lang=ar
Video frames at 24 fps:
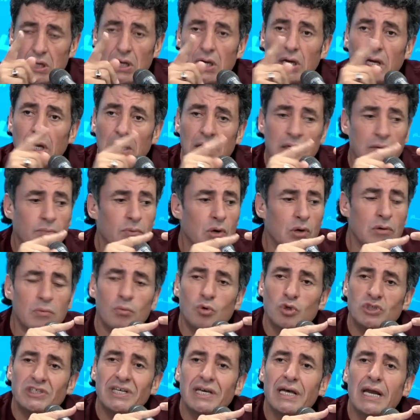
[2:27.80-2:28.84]

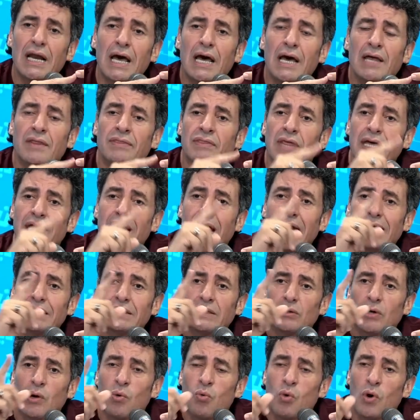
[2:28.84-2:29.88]
المديره ضيعت
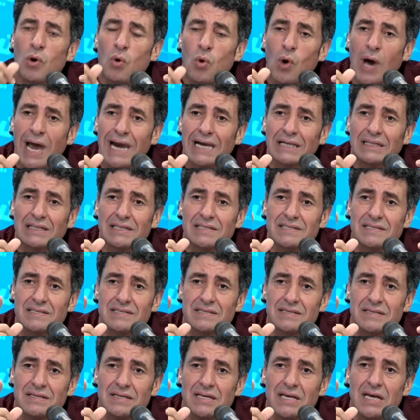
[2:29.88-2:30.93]
وغلطت
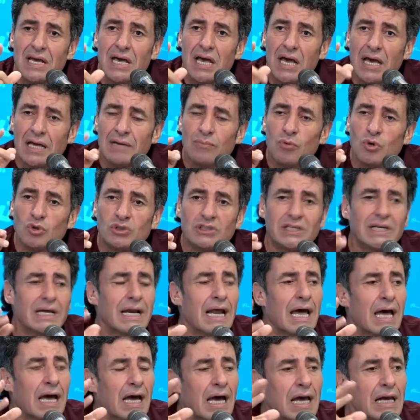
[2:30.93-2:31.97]

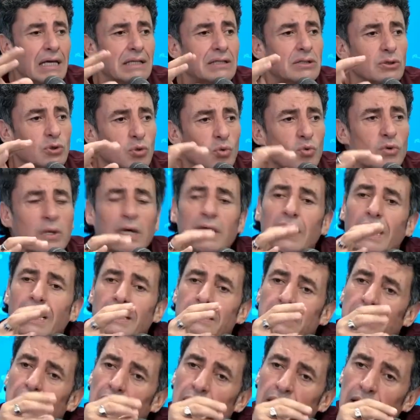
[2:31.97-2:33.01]
المديره غلطت وضيعت
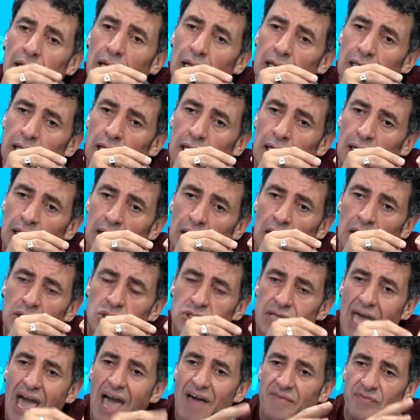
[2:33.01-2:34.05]

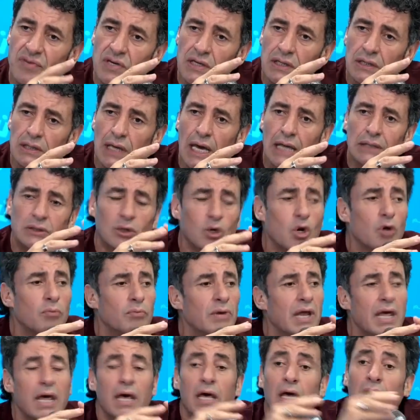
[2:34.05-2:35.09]
الصحفيين قالت لهم
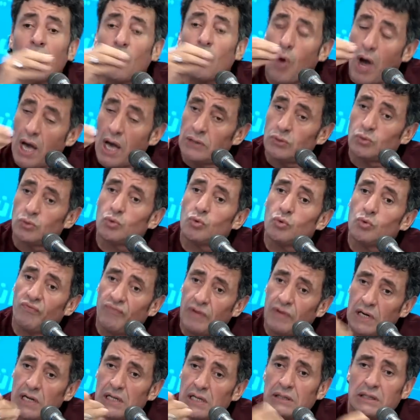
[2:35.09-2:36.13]
لا راهو عنده في
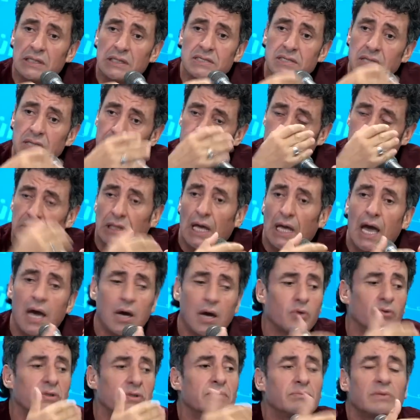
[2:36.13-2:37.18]
الالتزام
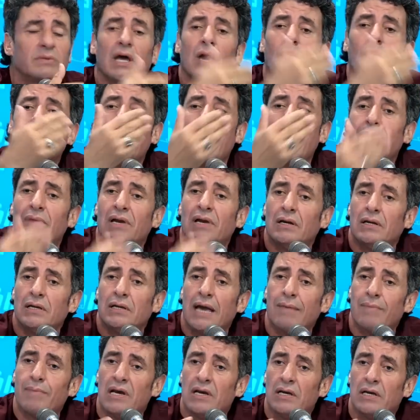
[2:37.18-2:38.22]
التعاقدي نتاعو يعمل
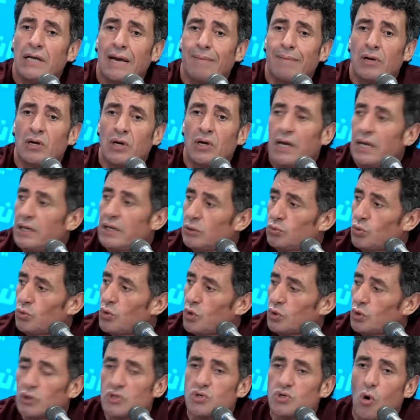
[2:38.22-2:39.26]
يعمل يعمل ندوه
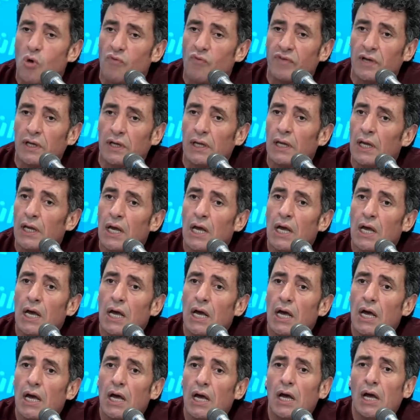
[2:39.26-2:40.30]
نقطه صحفيه ومن بعد
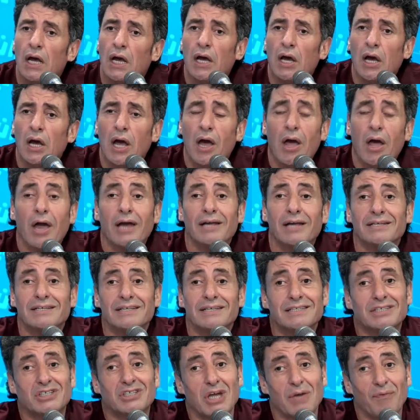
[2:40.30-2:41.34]
قالت التزام شفاهي
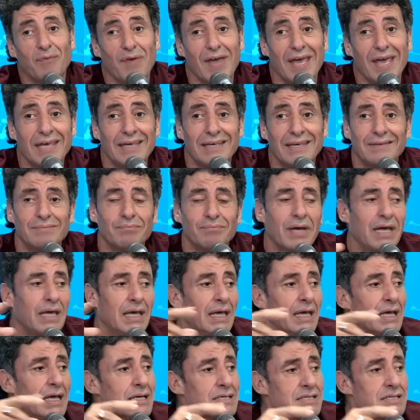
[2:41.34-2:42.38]
شفاهي آه. به
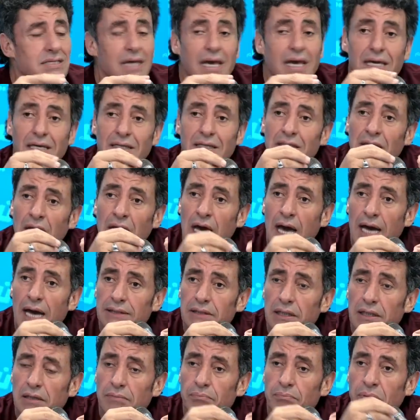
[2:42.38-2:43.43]
السيد
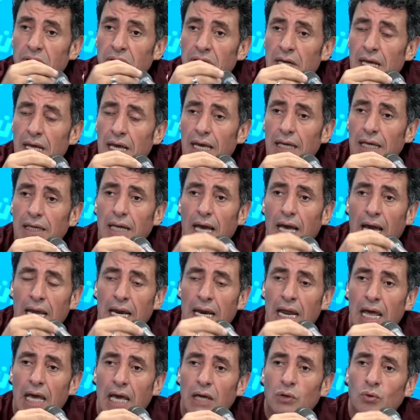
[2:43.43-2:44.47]
غادر بناء على
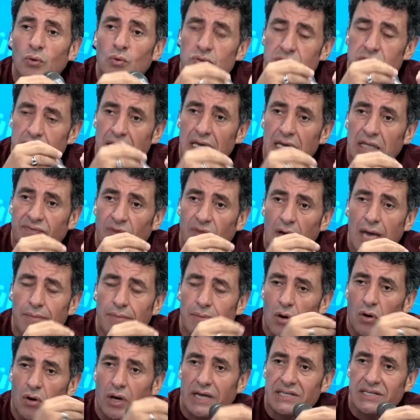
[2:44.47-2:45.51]
انه سيد فهمنا
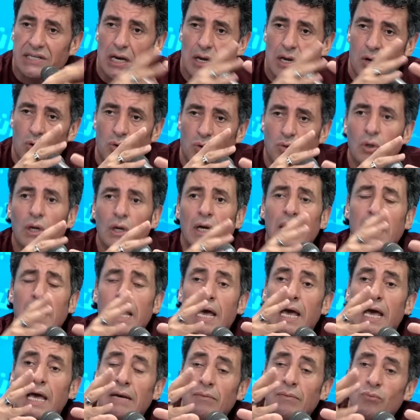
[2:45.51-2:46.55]
وخرج على روحه
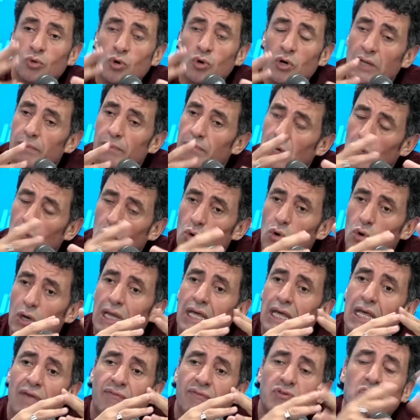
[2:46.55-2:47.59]
المولي من الاول
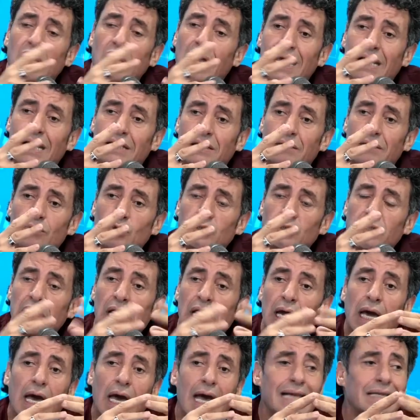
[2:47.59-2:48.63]
هي فاش قالت المديره
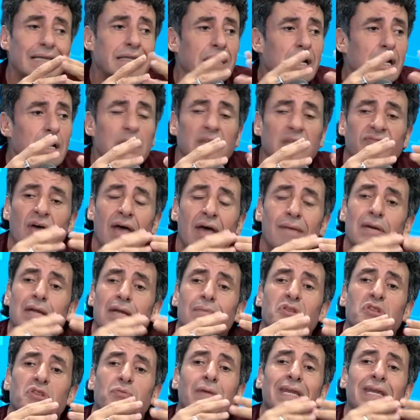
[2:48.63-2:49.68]
قالت رانا تفهمنا ب
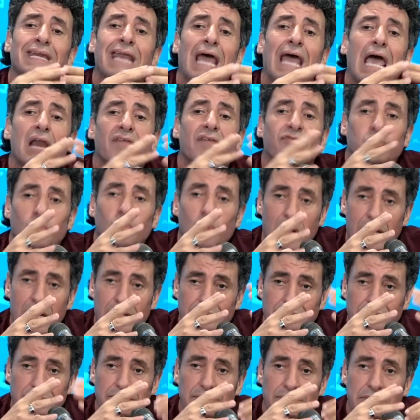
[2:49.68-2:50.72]
80000 دولار
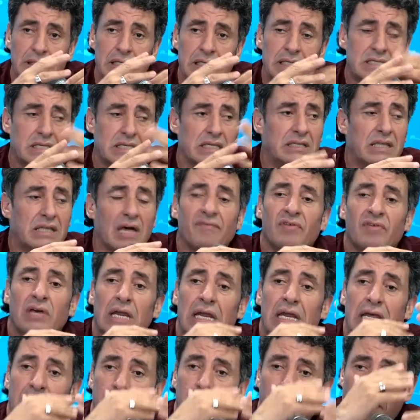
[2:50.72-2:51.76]
السي
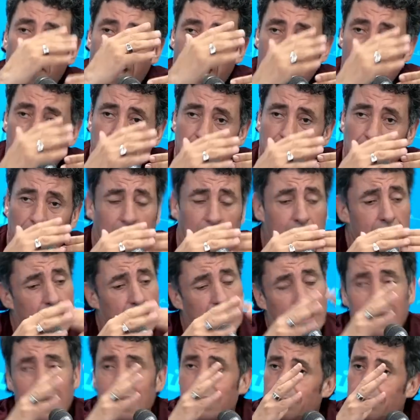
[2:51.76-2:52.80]
تافيري بعد قالت
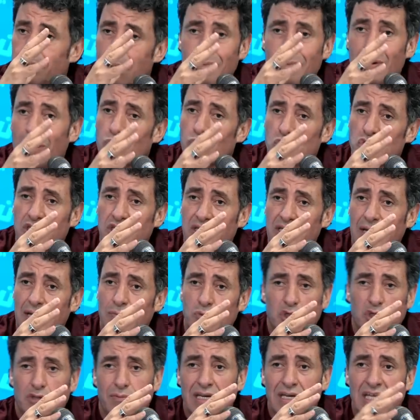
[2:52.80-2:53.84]
لا المبلغ مش صحيح
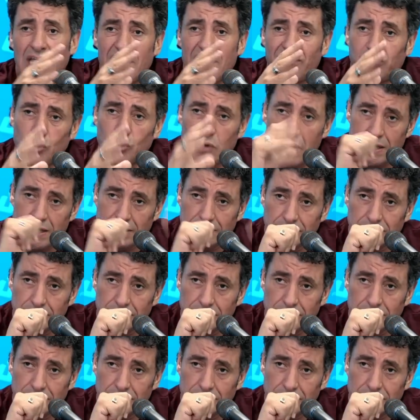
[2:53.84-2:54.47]
مش 80000 دولار